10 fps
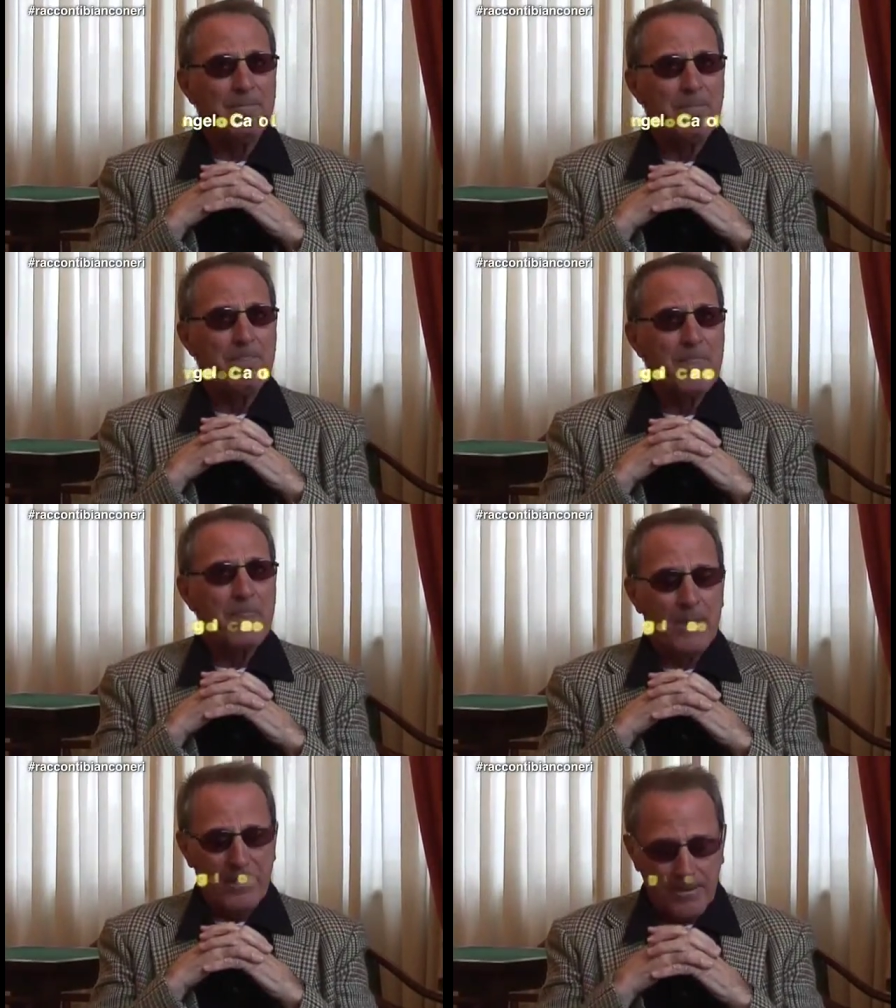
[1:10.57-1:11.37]
Ma
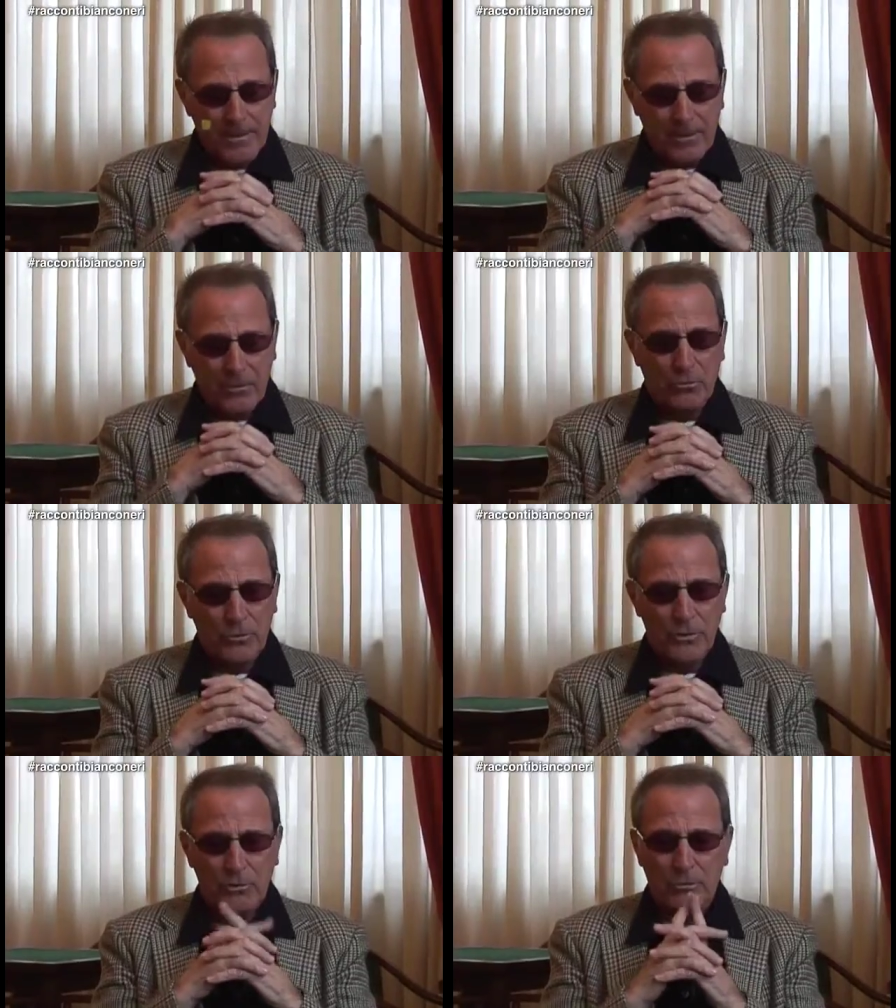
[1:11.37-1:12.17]
ci mancherebbe. Ecco,
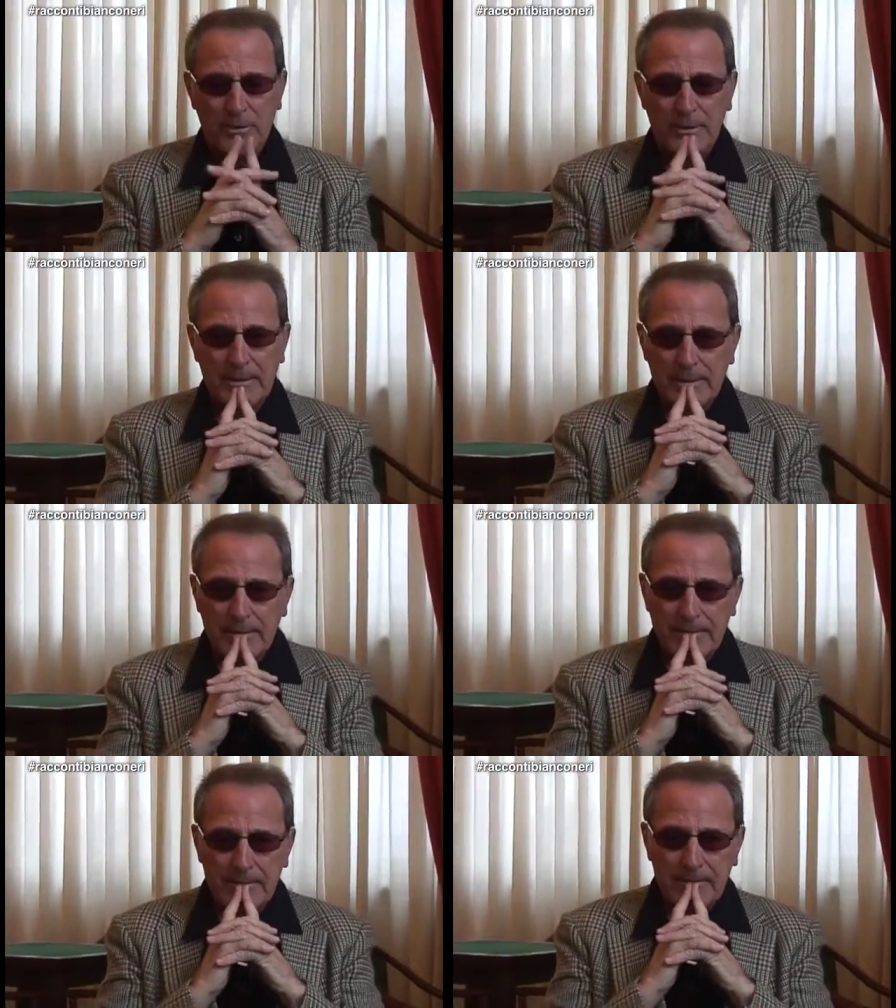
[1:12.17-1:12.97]
io
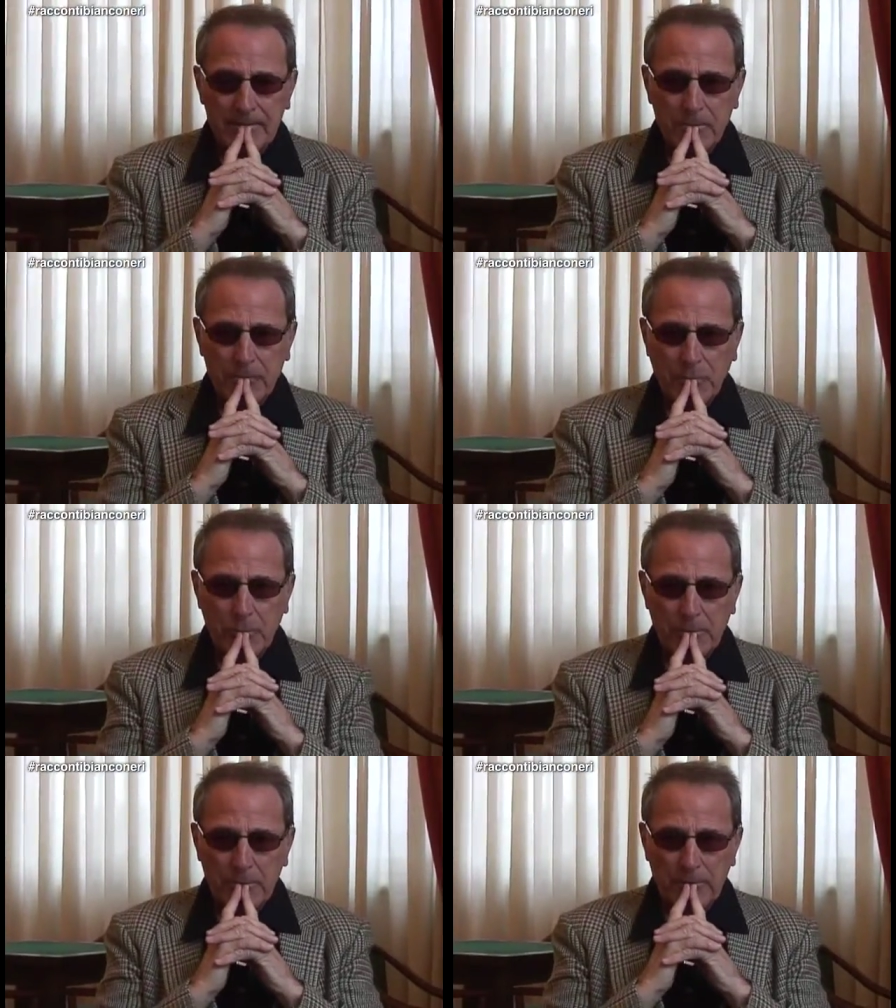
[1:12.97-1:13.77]
eh, sono venuto
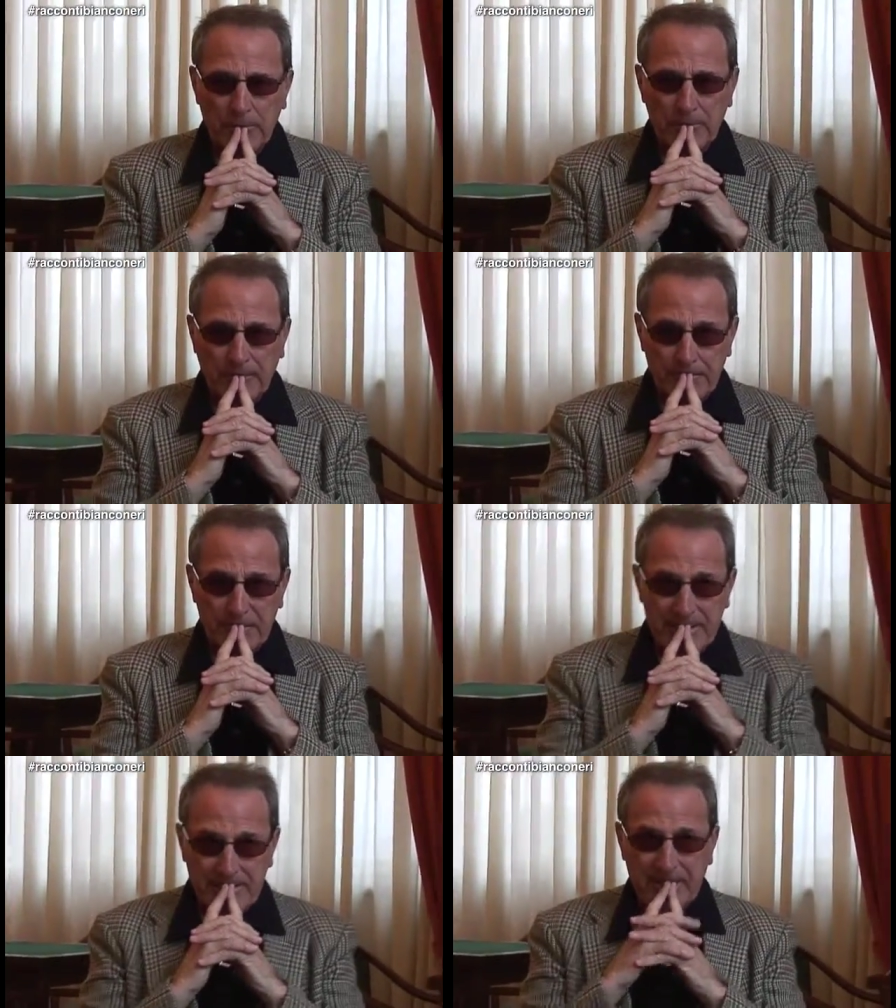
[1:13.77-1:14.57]
qui a Torino a trovare dei
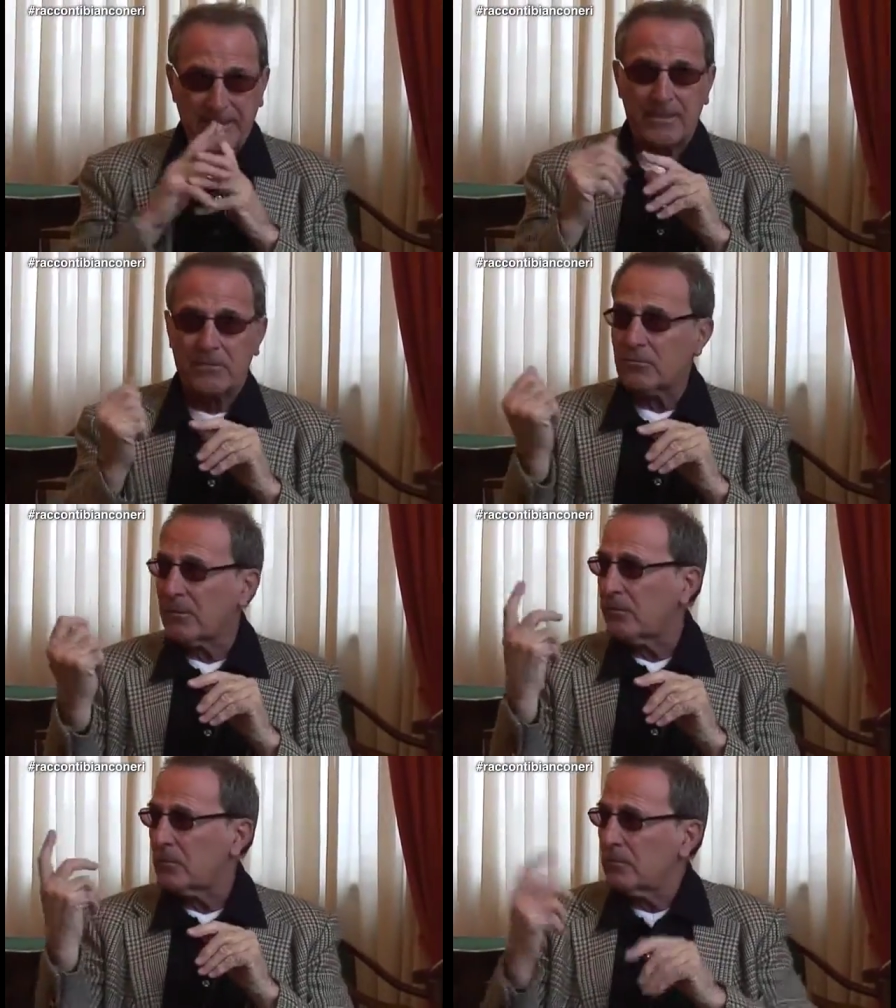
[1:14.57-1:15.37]
miei zii che erano,
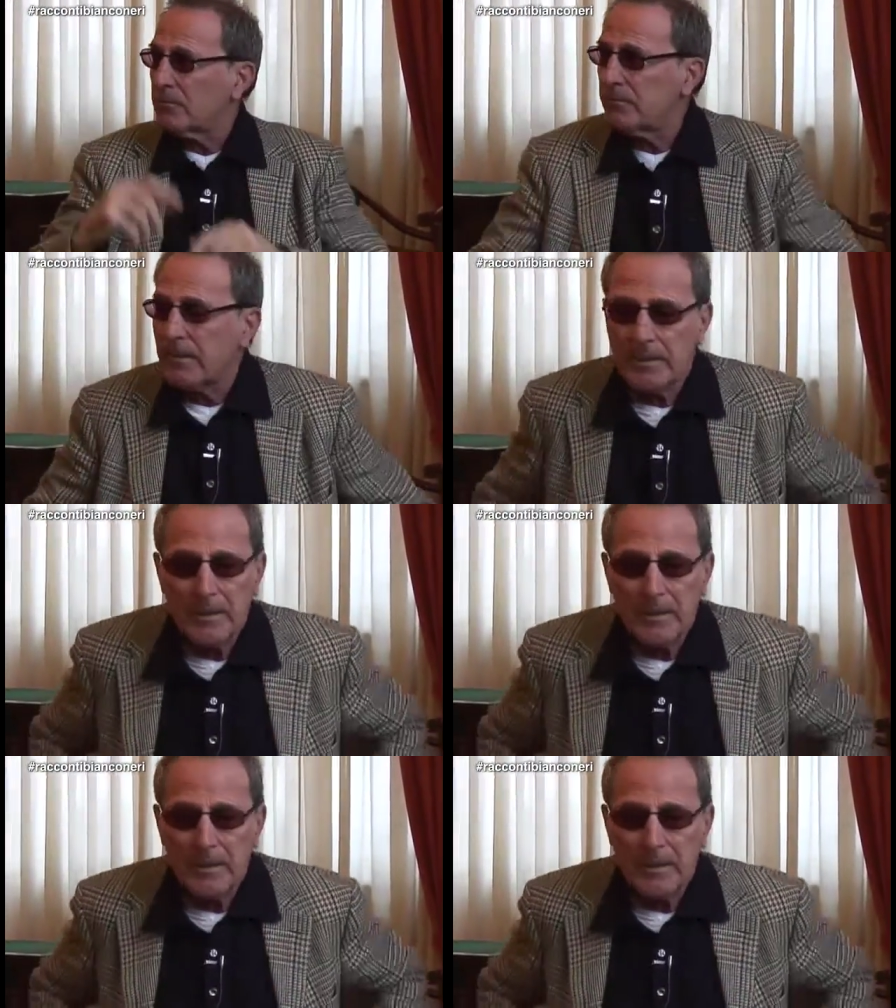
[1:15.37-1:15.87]
che avevano,